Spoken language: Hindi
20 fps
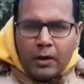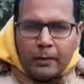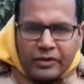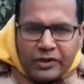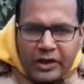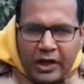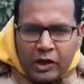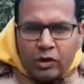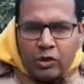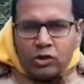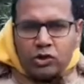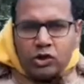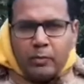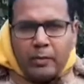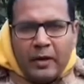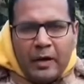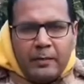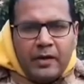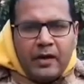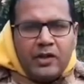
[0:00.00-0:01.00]
नमस्कार दोस्तों
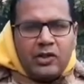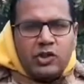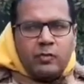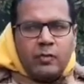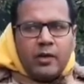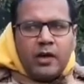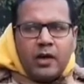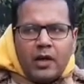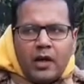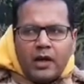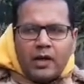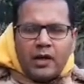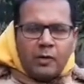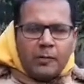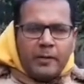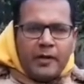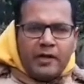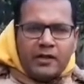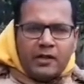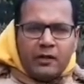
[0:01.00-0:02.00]
मैं मनीष कुमार अखंड
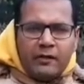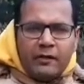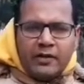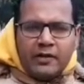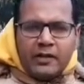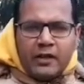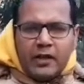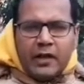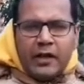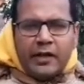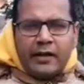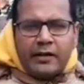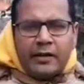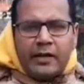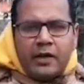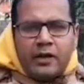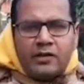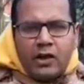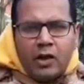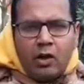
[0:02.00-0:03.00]
भारत की आवाज़ हरियाणा के
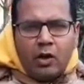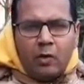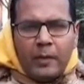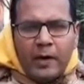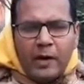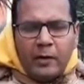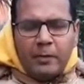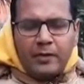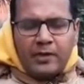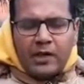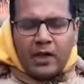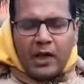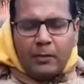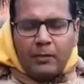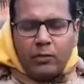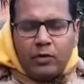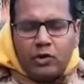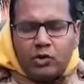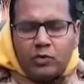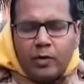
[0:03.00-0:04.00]
हलचल और पानीपत
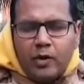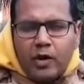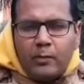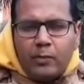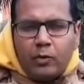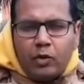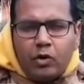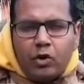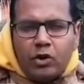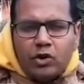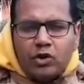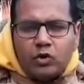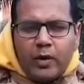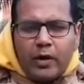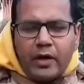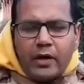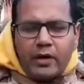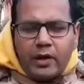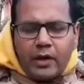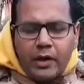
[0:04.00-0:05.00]
क्राइम न्यूज़ में आप लोगों का
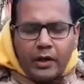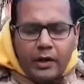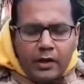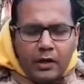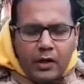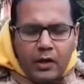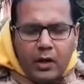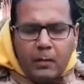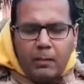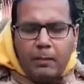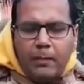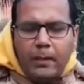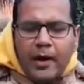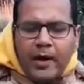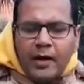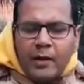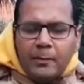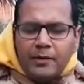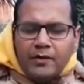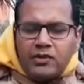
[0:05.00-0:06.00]
स्वागत है
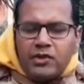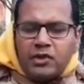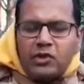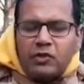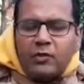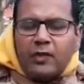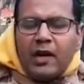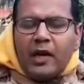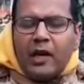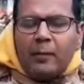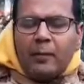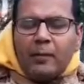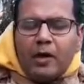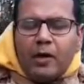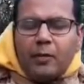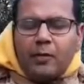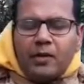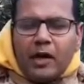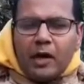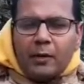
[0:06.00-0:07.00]
पानीपत सचिवालय में
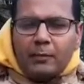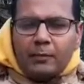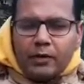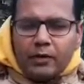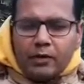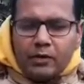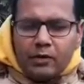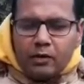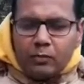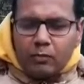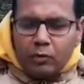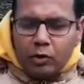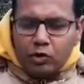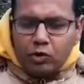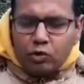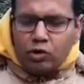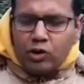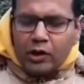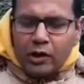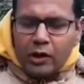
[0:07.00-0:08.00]
हम यहाँ पर
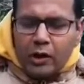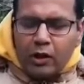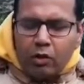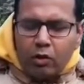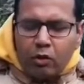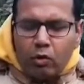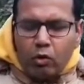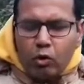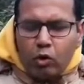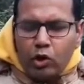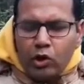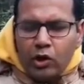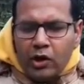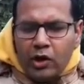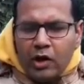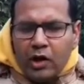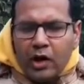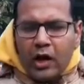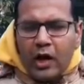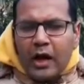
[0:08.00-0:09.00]
मौजूद हैं और
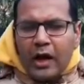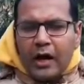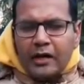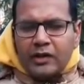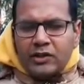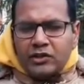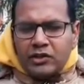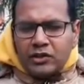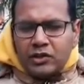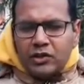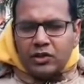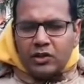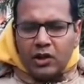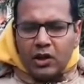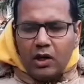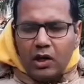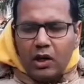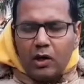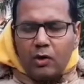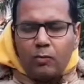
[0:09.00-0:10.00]
आज
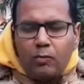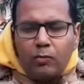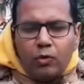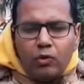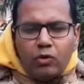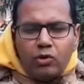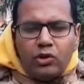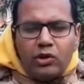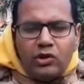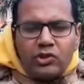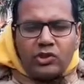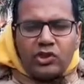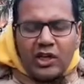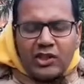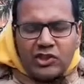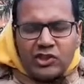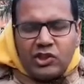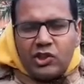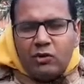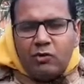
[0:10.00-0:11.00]
एक बहुत ही
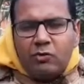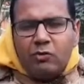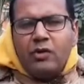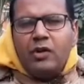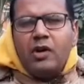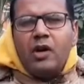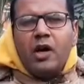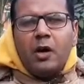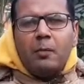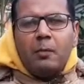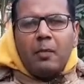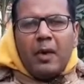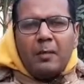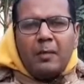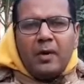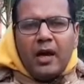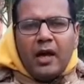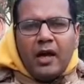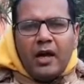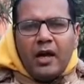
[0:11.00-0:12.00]
सेंसिटिव
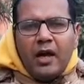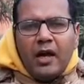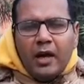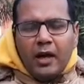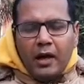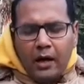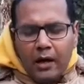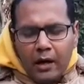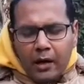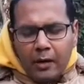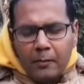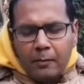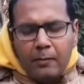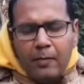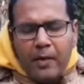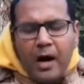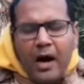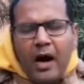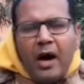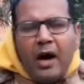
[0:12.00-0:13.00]
मामला है एक
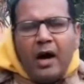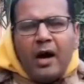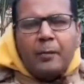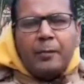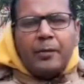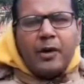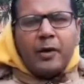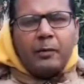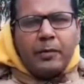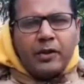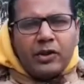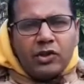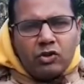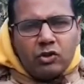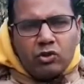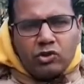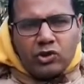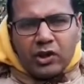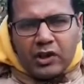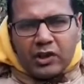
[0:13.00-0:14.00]
माँ अपने
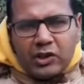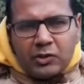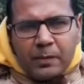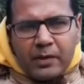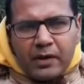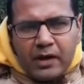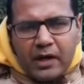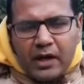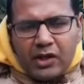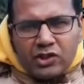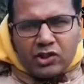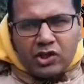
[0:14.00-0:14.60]
बच्चों से किस प्रकार